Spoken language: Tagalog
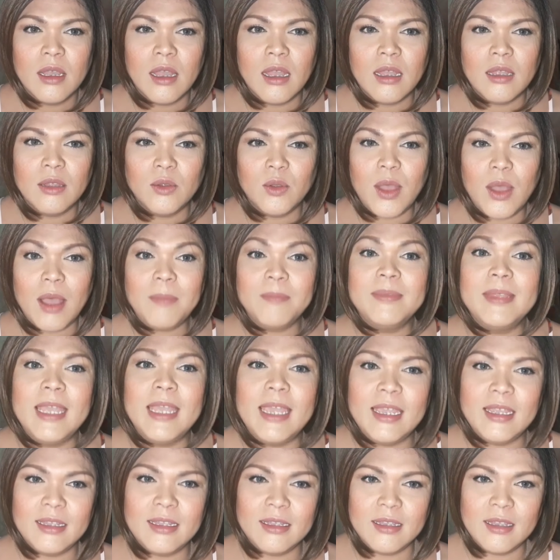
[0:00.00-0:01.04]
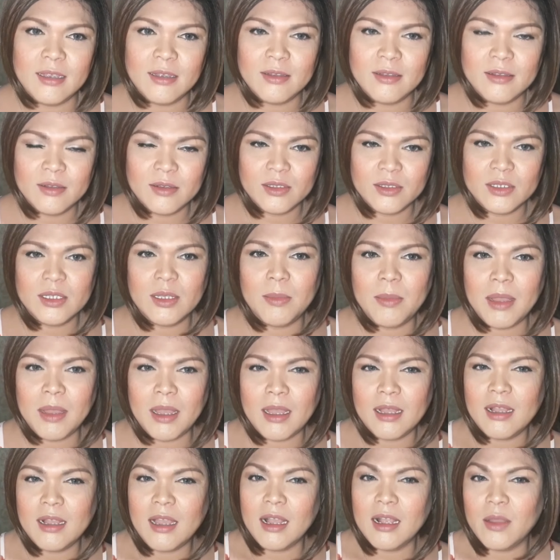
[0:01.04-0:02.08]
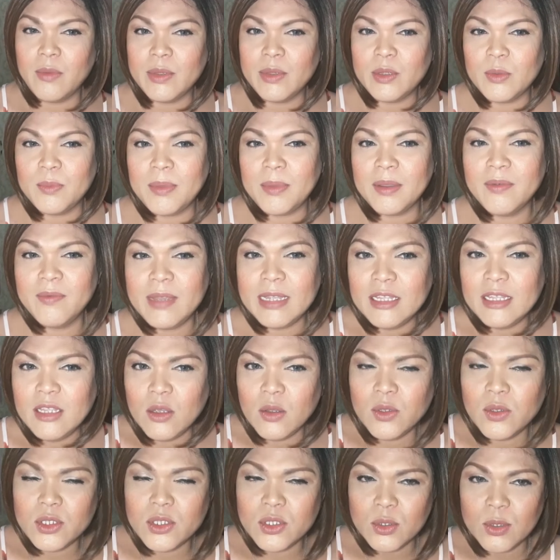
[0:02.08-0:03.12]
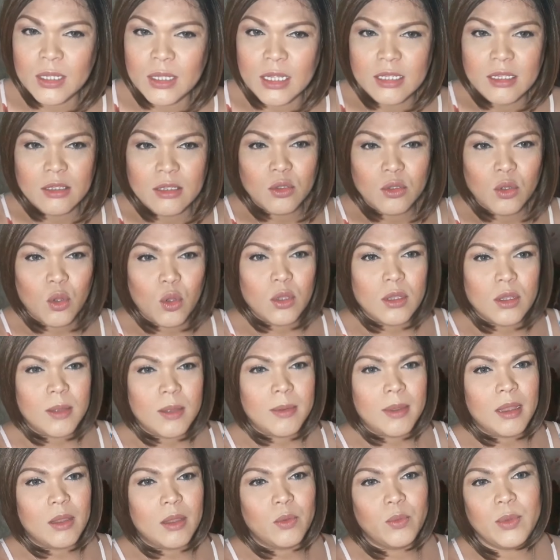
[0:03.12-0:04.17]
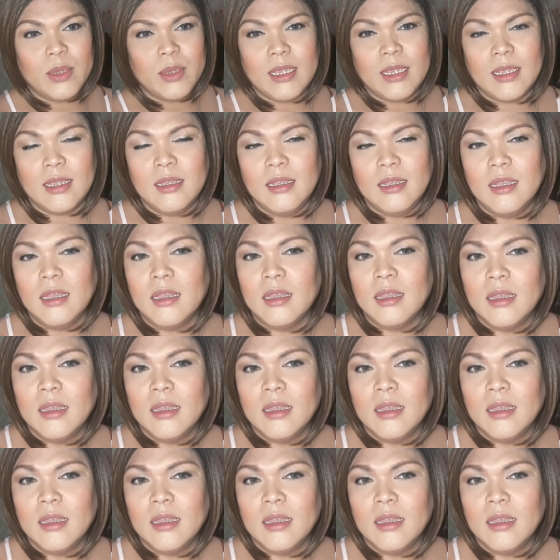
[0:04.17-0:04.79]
ano, update sa mga gagawin ko pang videos tulad ito na mga wig